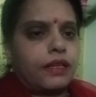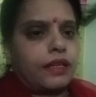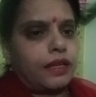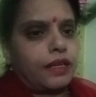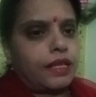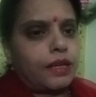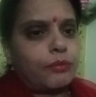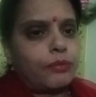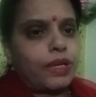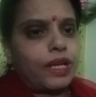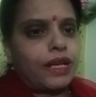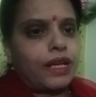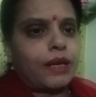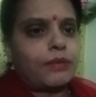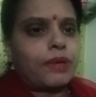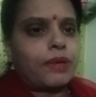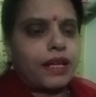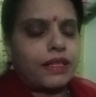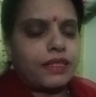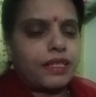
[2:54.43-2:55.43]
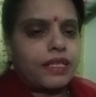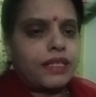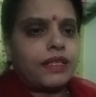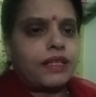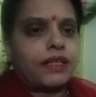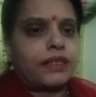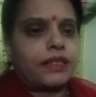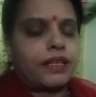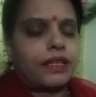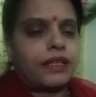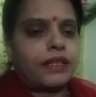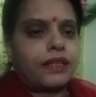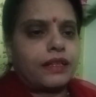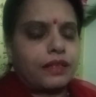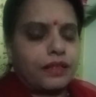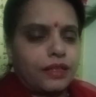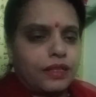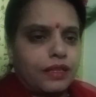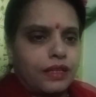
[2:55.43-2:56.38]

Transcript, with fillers: लेकिन हम प्रणाम हाथ से ही करते हैं ना